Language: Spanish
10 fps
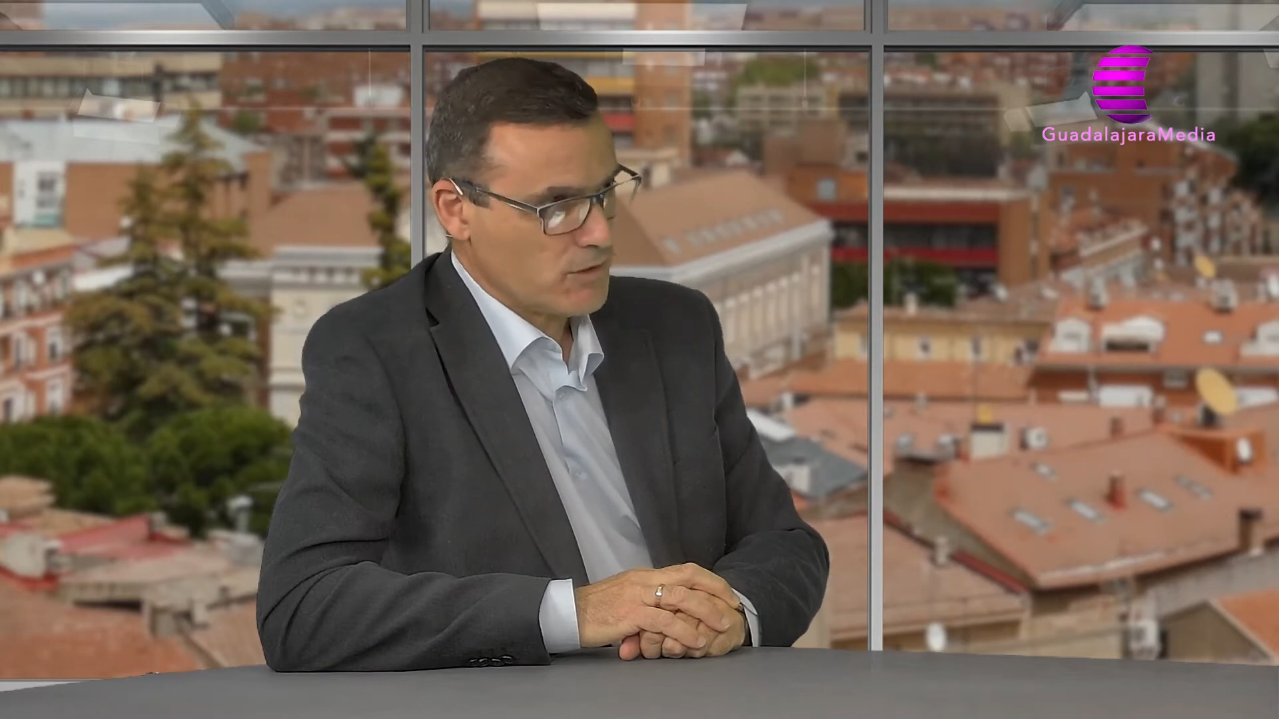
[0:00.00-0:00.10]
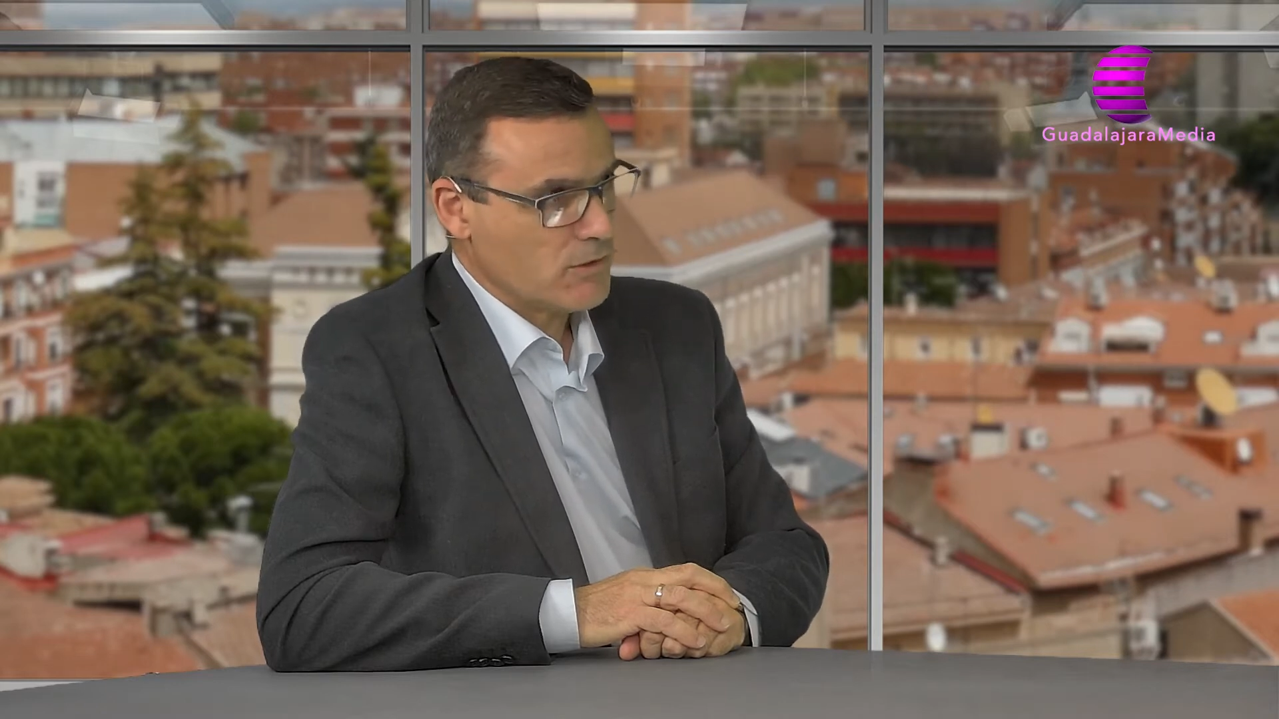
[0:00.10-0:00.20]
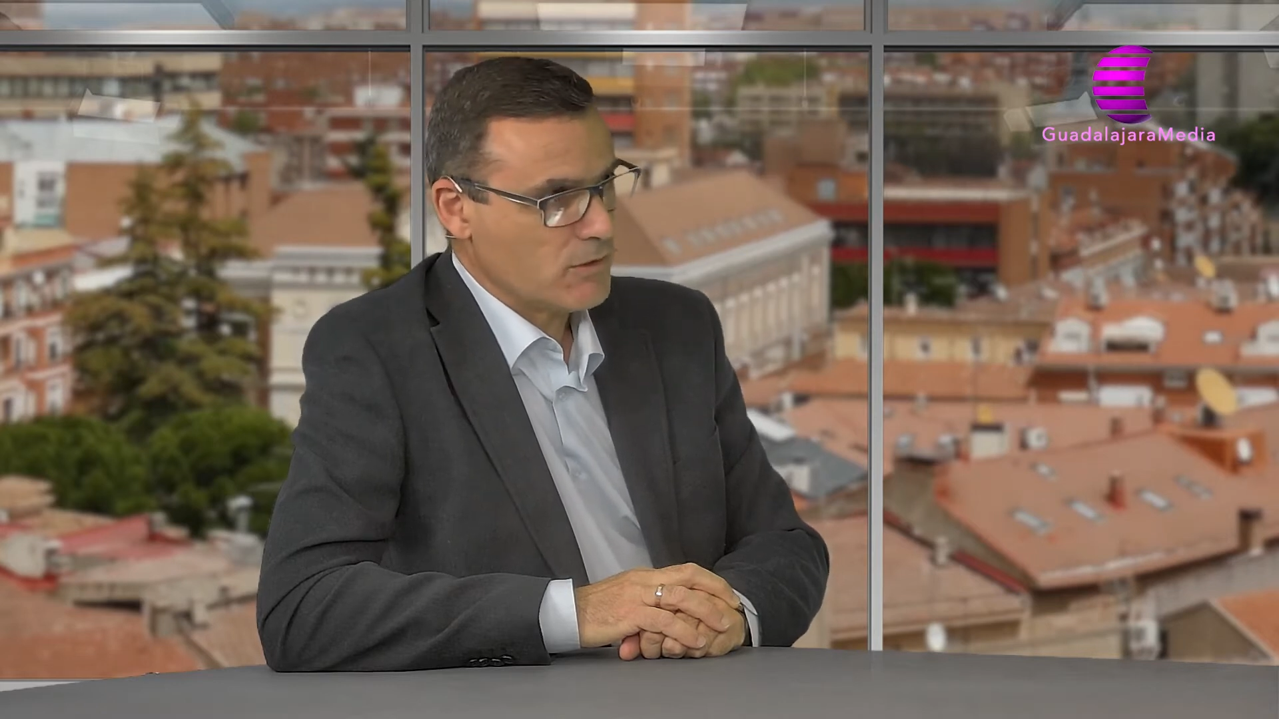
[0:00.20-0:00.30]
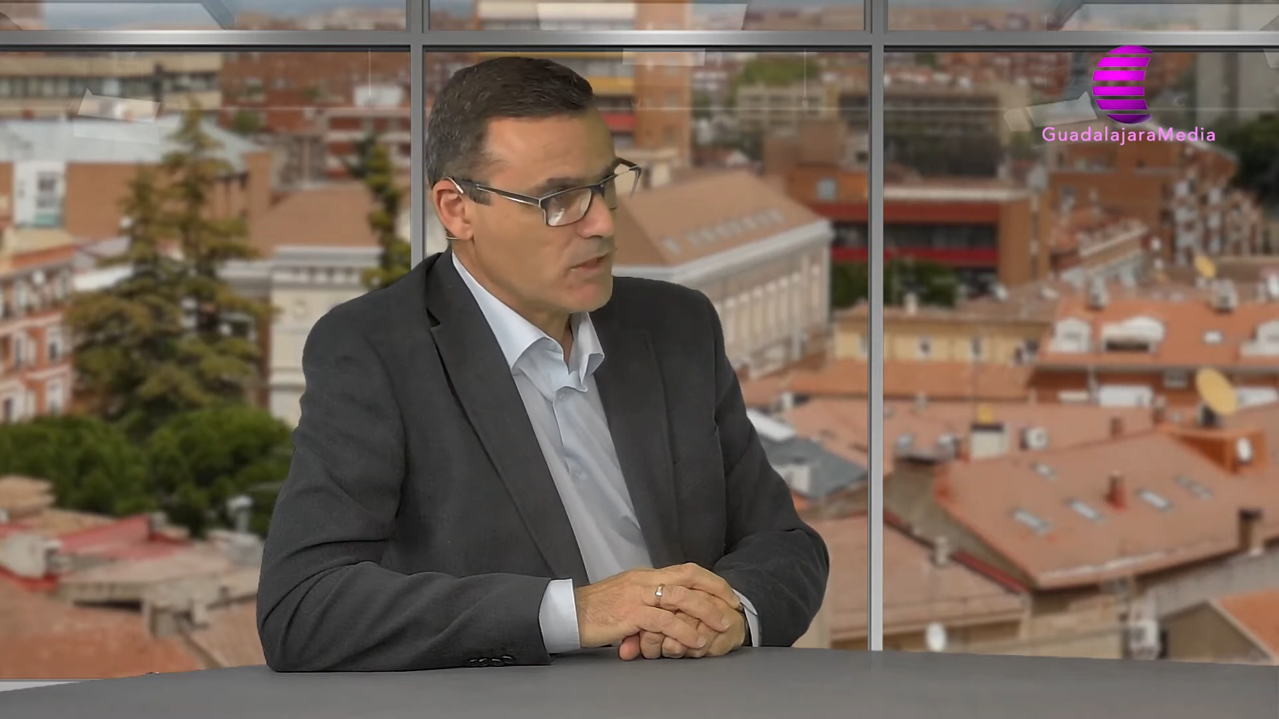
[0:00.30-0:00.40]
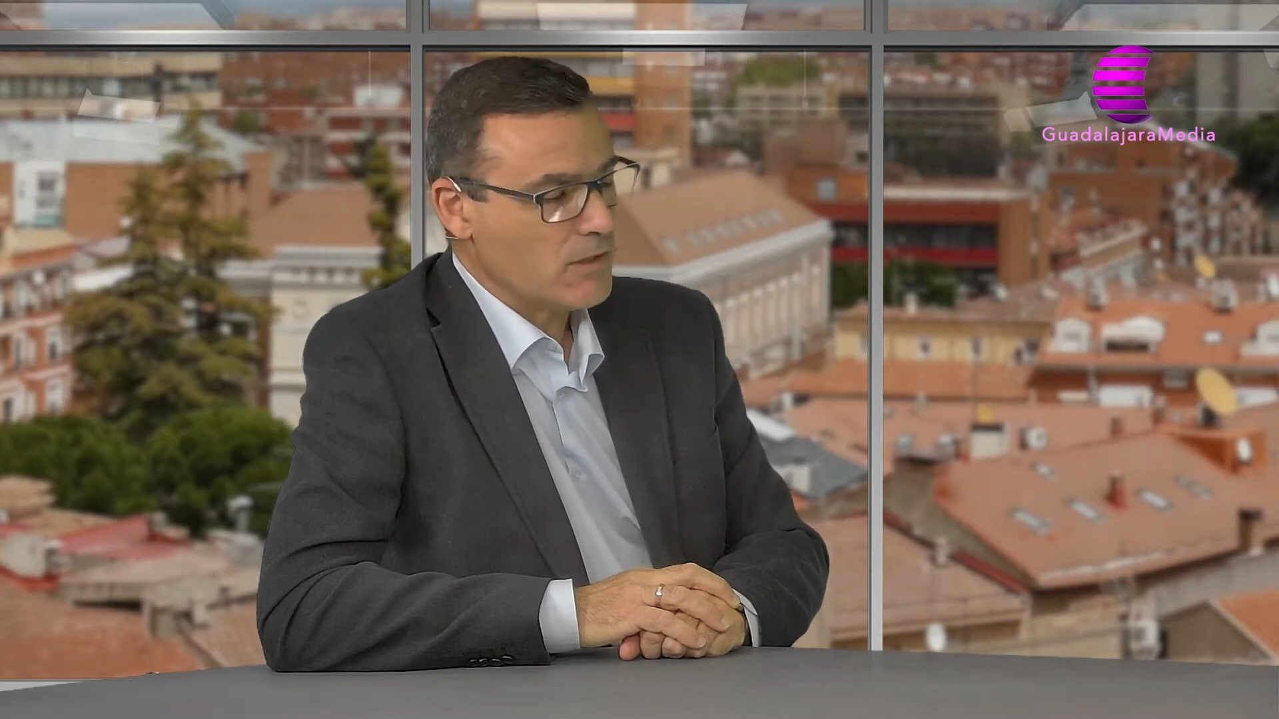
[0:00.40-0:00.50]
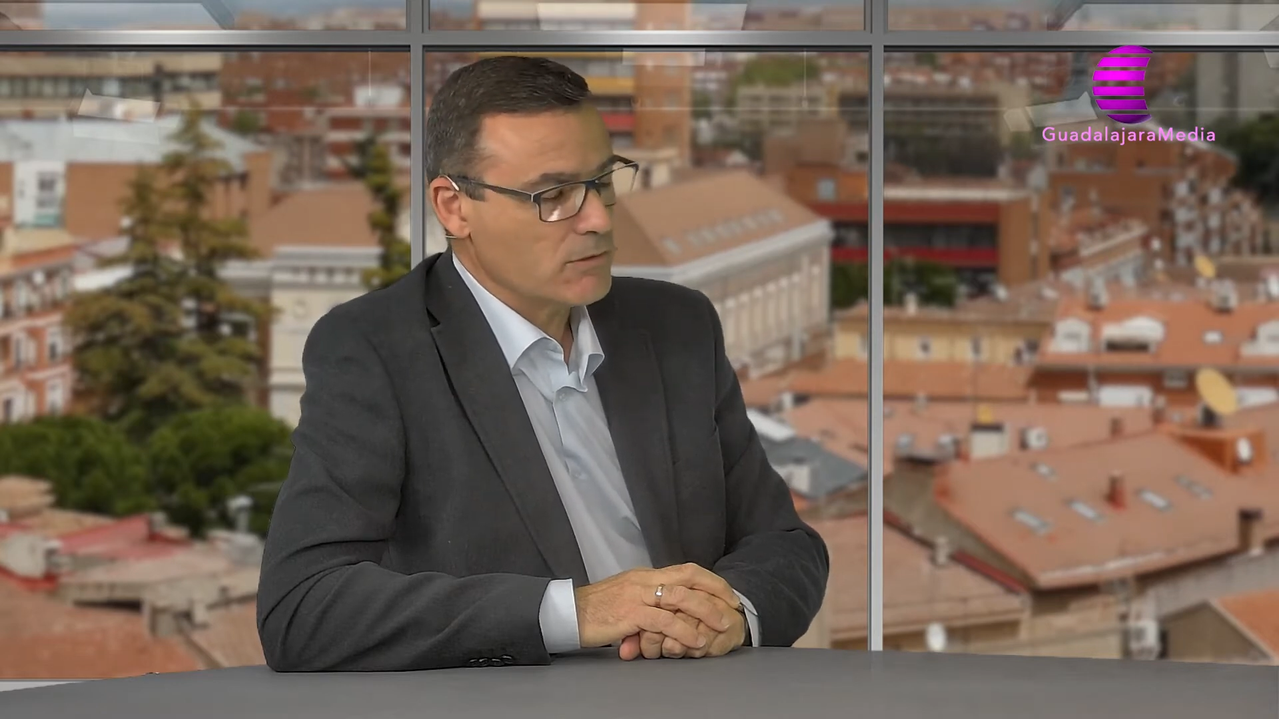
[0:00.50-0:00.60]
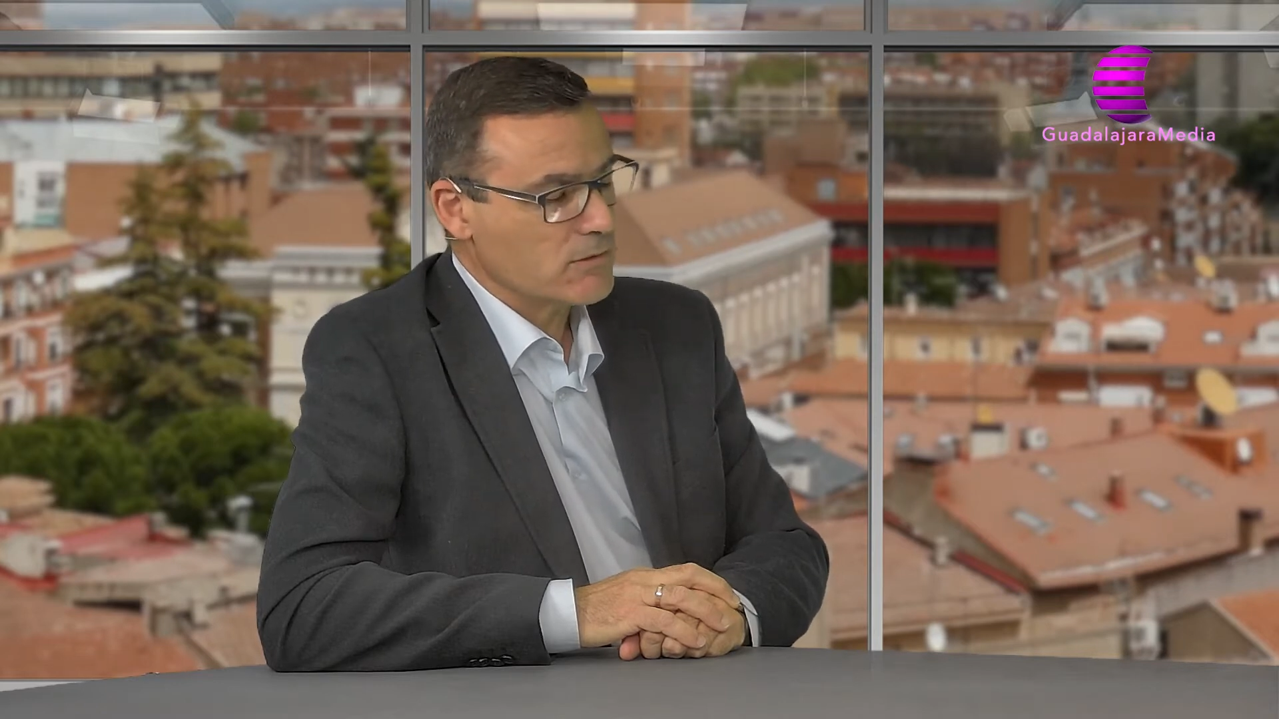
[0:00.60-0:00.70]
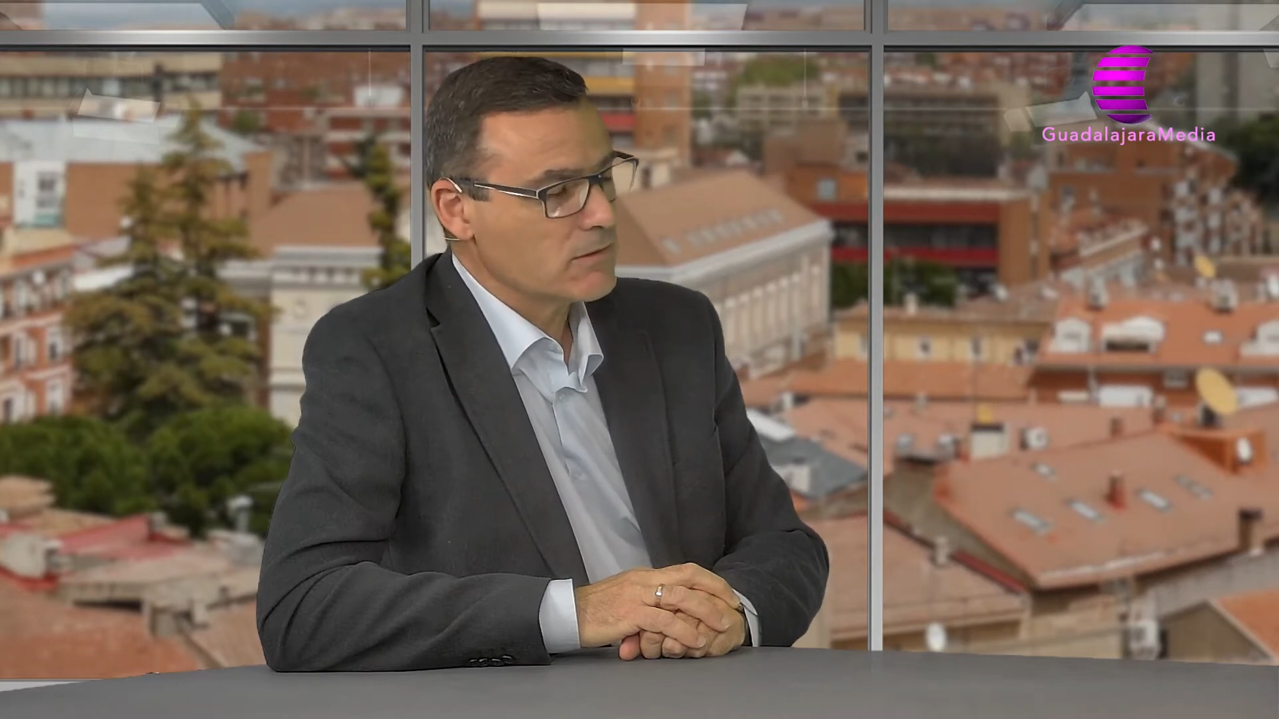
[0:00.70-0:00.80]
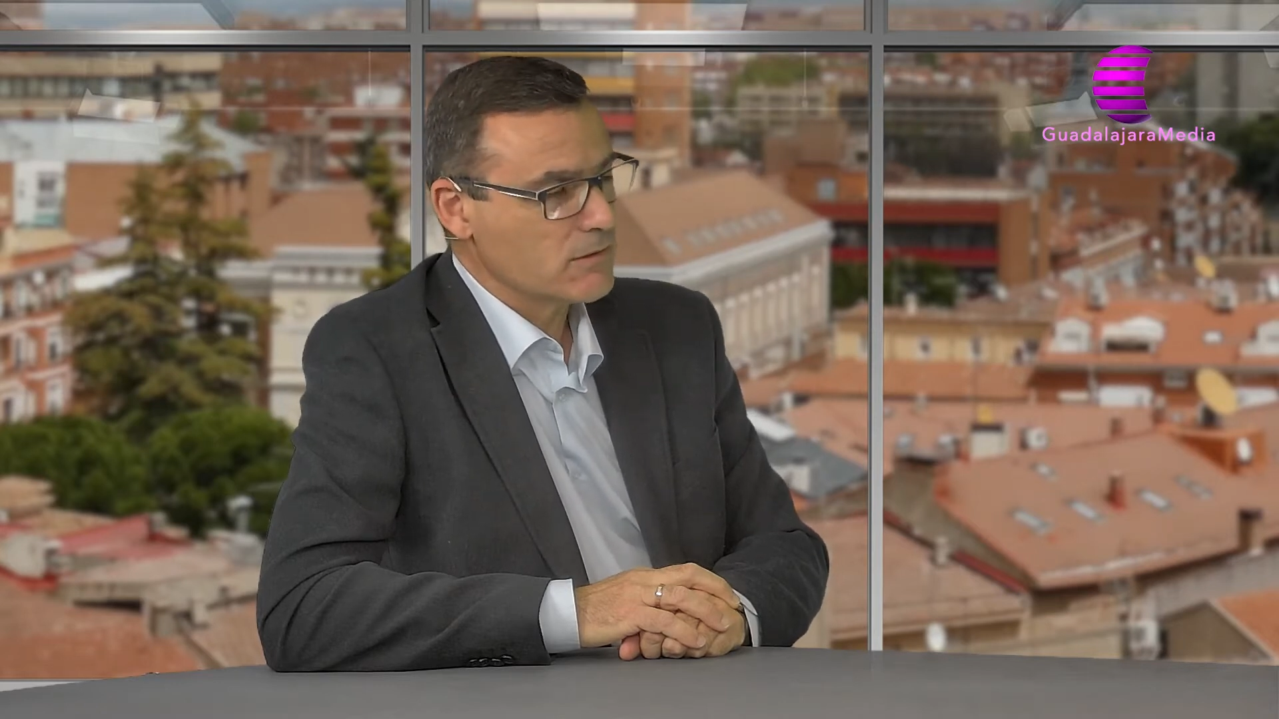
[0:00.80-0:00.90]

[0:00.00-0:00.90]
todos lados.